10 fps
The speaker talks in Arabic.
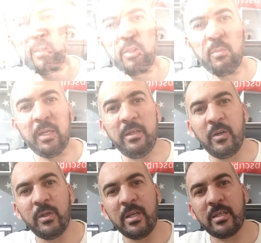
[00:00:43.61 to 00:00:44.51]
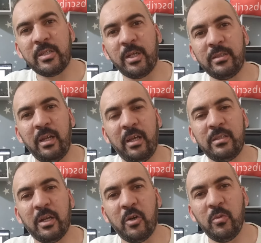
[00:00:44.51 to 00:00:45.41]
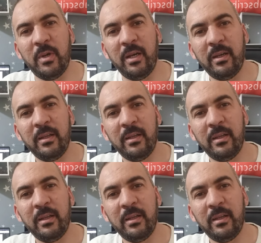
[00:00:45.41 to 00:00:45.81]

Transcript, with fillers: ثم إنه ليس شرطا أن تقوم